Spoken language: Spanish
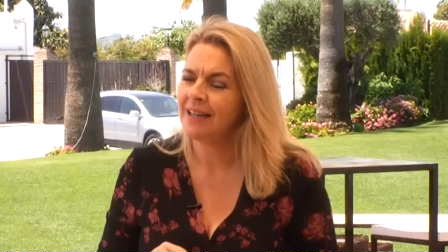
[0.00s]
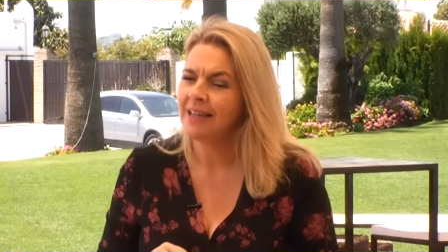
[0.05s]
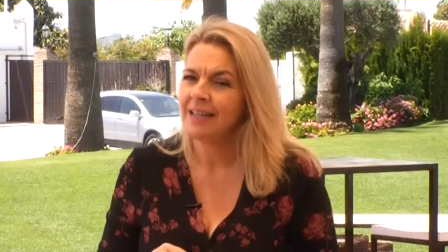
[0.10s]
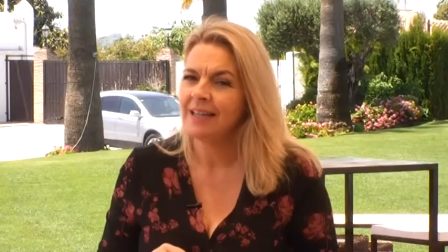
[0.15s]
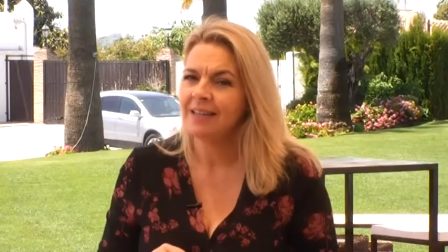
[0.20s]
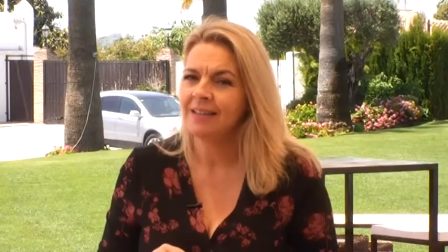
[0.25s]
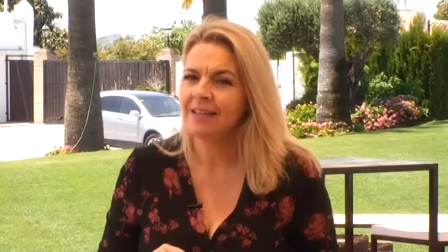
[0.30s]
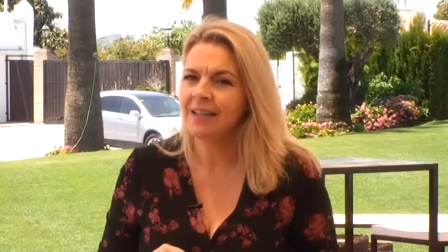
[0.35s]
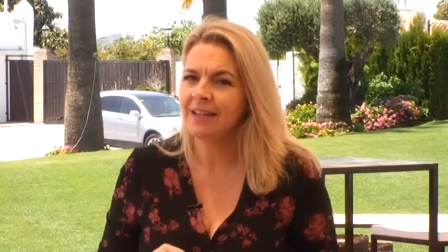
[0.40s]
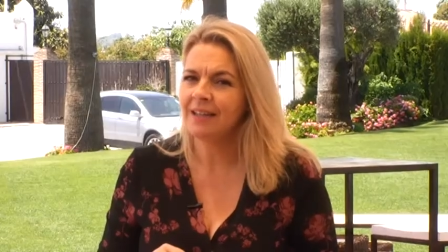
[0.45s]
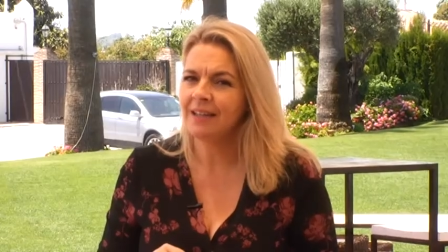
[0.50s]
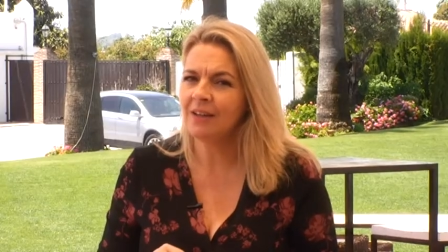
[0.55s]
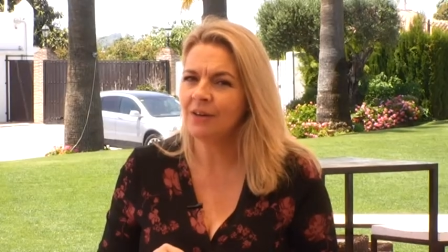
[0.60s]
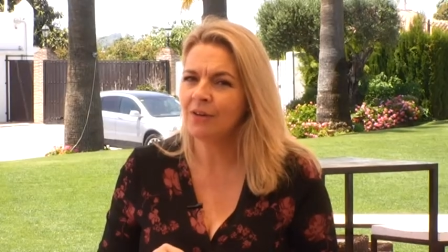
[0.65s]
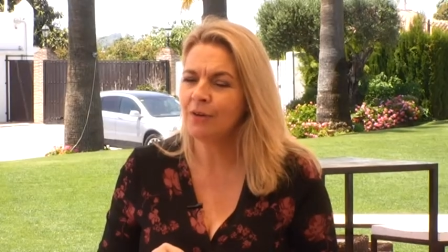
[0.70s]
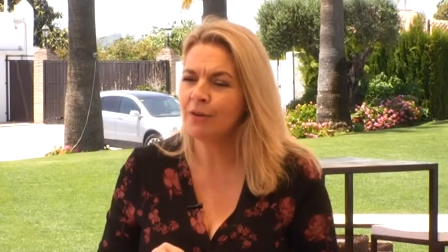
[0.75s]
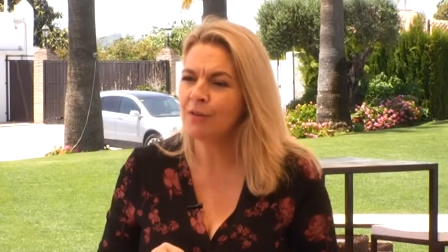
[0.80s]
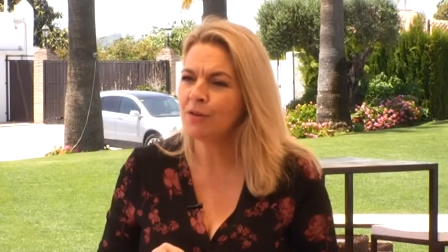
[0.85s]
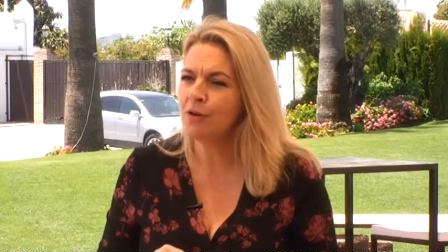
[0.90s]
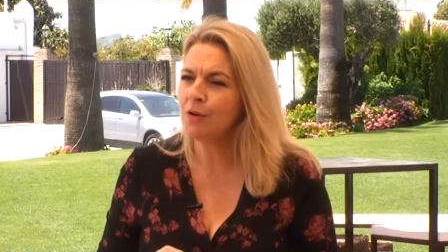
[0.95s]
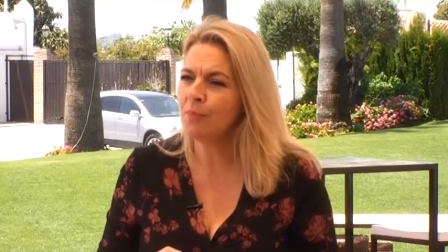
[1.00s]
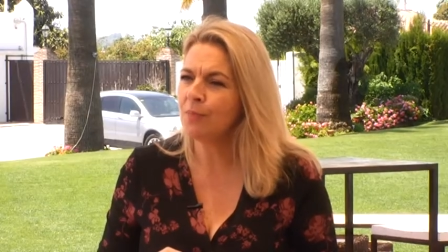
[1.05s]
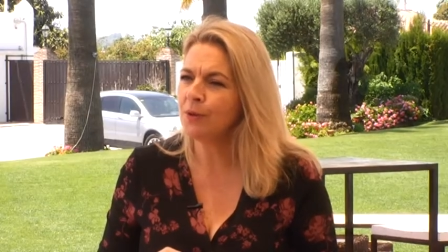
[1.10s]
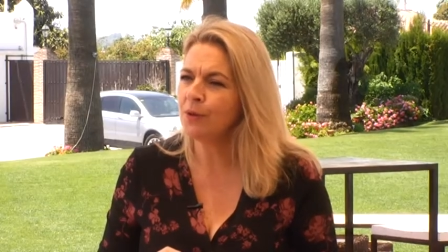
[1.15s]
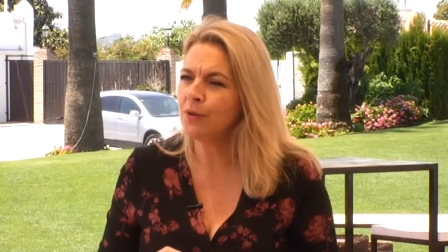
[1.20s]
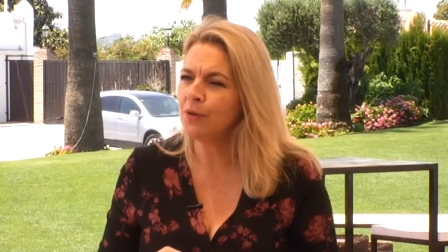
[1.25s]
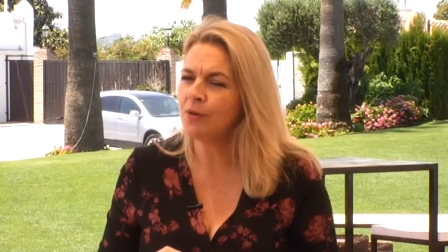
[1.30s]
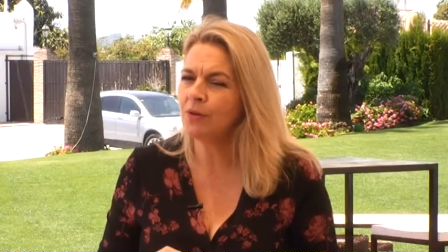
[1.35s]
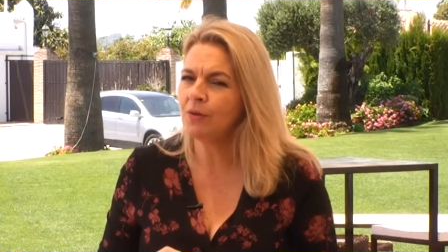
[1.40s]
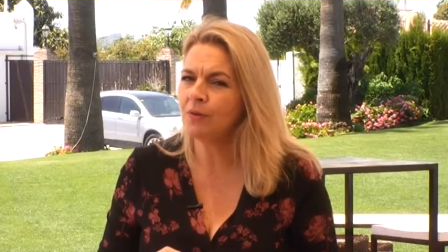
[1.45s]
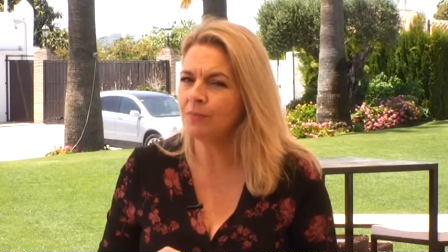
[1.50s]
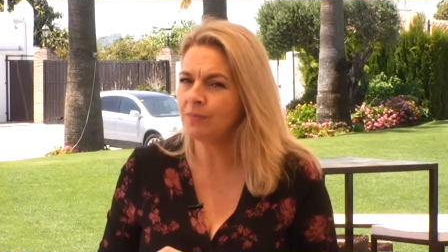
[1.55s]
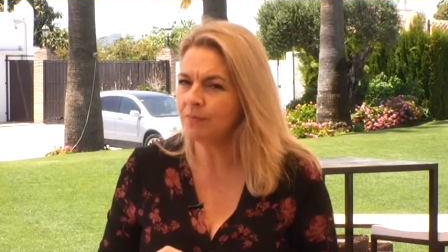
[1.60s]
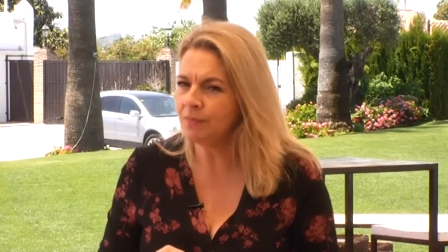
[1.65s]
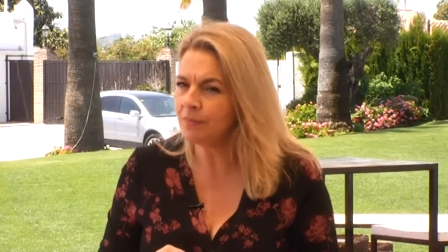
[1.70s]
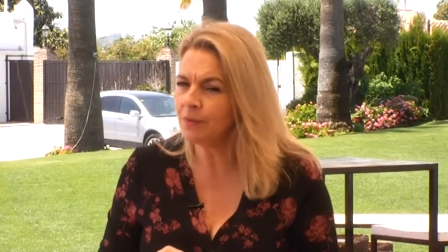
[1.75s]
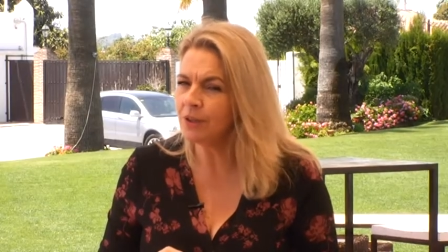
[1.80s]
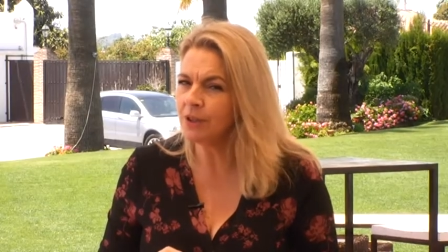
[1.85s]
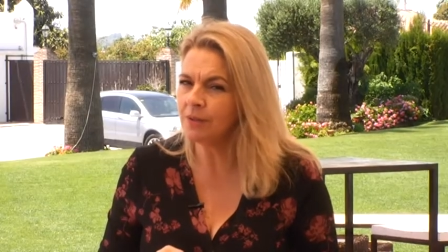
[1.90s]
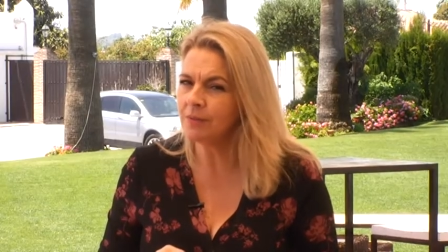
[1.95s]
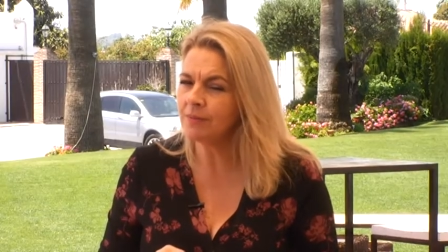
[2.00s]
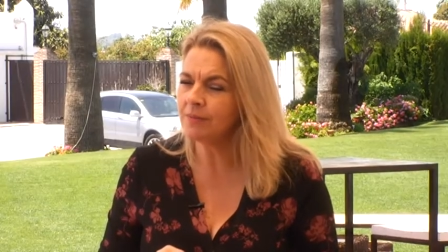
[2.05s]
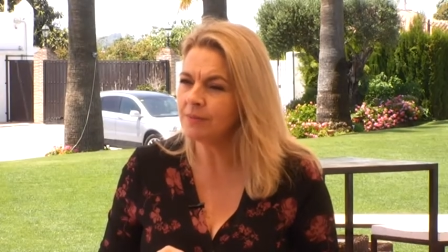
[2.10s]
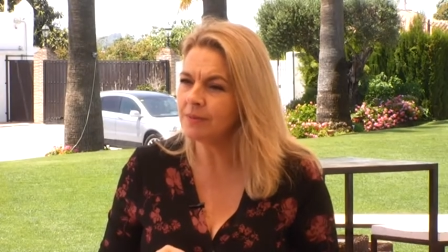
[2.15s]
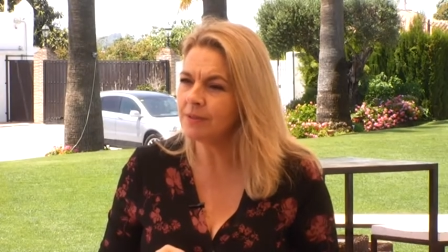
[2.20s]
del negocio, pero bueno,